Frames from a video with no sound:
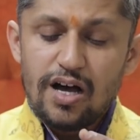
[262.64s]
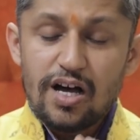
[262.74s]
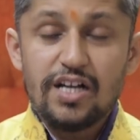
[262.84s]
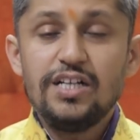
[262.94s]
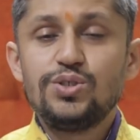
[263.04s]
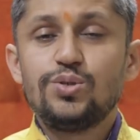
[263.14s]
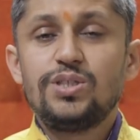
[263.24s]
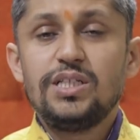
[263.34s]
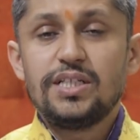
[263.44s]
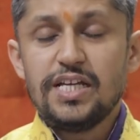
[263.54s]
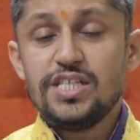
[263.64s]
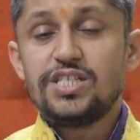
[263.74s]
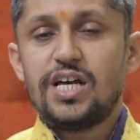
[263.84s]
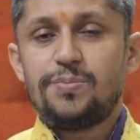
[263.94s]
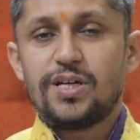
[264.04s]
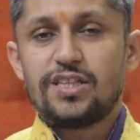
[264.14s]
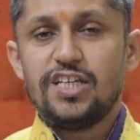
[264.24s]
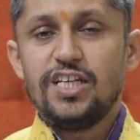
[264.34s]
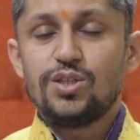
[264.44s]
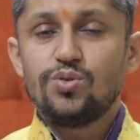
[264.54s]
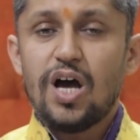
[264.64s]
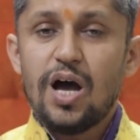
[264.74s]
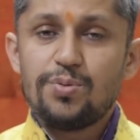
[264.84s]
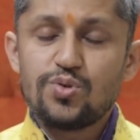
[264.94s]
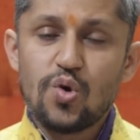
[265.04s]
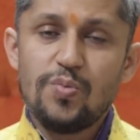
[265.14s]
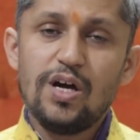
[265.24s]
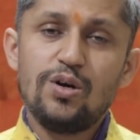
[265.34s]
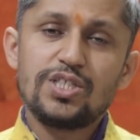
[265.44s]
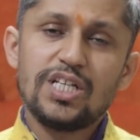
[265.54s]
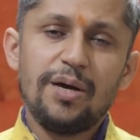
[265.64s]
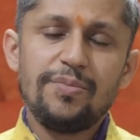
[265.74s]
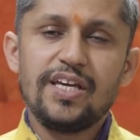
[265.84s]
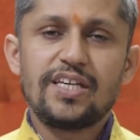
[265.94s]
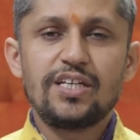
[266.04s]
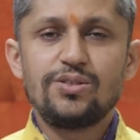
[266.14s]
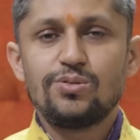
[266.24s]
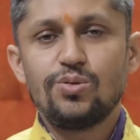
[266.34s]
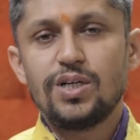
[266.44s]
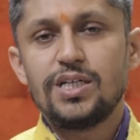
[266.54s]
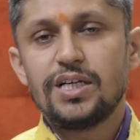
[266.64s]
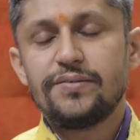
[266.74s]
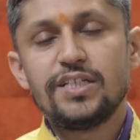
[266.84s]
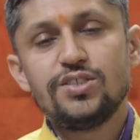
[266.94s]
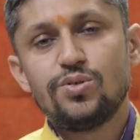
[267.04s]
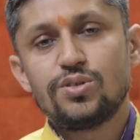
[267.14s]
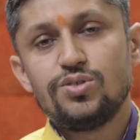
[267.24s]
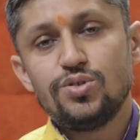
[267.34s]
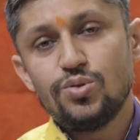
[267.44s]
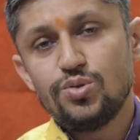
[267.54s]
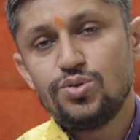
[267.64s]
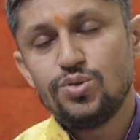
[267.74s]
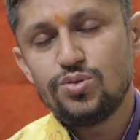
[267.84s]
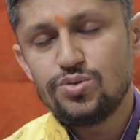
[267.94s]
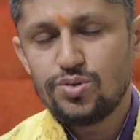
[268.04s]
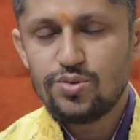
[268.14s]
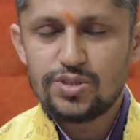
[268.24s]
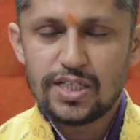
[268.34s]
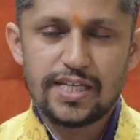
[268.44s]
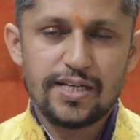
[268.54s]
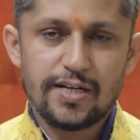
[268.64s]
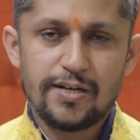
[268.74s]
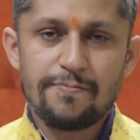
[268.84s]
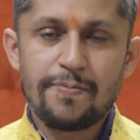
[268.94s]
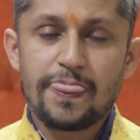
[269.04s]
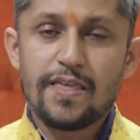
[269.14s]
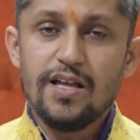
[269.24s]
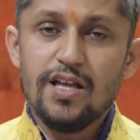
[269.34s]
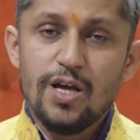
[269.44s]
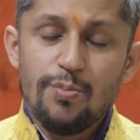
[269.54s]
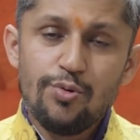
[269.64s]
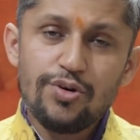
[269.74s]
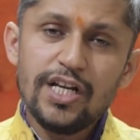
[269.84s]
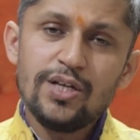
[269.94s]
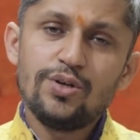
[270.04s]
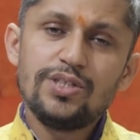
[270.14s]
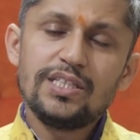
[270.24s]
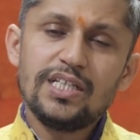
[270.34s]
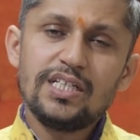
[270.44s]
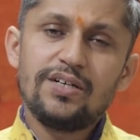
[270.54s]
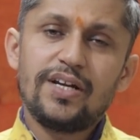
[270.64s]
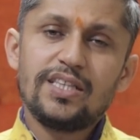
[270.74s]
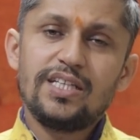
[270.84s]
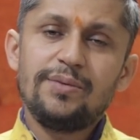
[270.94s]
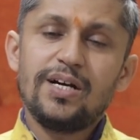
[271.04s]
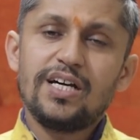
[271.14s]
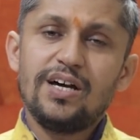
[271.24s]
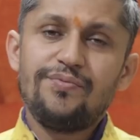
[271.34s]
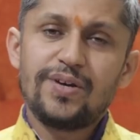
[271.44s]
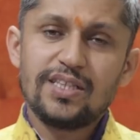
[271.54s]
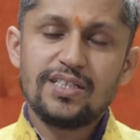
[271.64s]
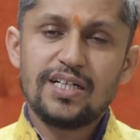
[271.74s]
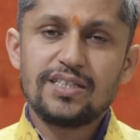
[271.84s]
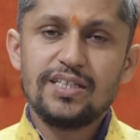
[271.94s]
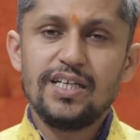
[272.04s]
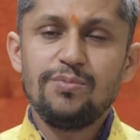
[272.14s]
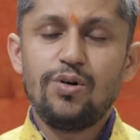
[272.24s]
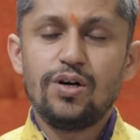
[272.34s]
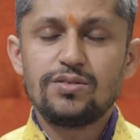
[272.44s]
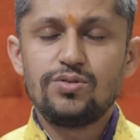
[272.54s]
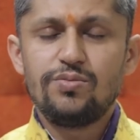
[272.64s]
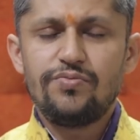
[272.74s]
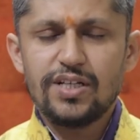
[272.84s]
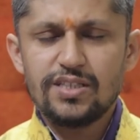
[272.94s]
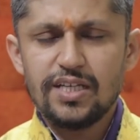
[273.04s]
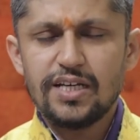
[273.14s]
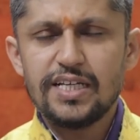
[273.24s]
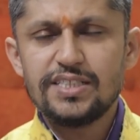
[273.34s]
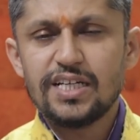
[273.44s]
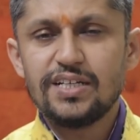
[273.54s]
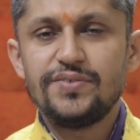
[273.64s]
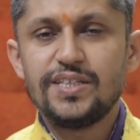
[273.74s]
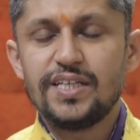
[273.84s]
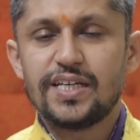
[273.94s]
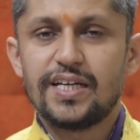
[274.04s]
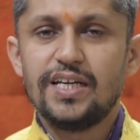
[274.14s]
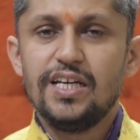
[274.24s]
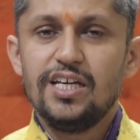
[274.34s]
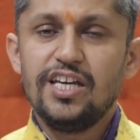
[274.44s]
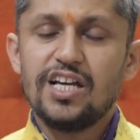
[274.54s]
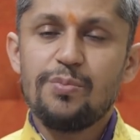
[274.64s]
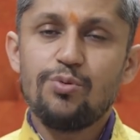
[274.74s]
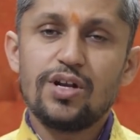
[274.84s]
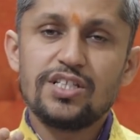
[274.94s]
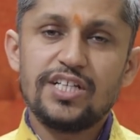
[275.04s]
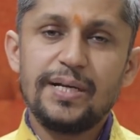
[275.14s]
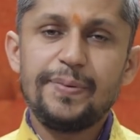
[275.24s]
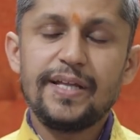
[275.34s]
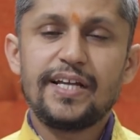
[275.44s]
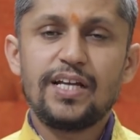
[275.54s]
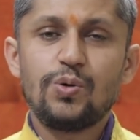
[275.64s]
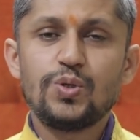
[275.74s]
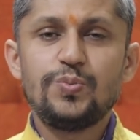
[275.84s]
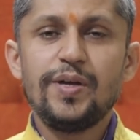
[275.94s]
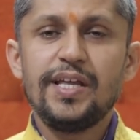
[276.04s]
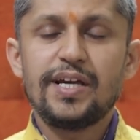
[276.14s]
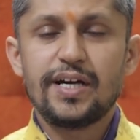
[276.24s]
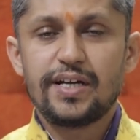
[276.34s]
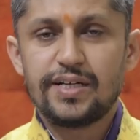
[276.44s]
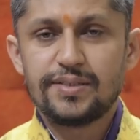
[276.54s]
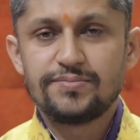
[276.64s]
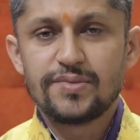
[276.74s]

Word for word: अखंड ज्योति नहीं जला पाते तो आप सुबह और शाम एक एक दो दो घंटे वाली ज्योत जरूर जरूर जरूर जलाइए पूरे नौ दिन तक नवरात्र में अगर आप व्रत करते हैं बहुत व्रत की कई सारी विधि हैं एक है पूरा जल पे रहना कुछ भी नहीं खाना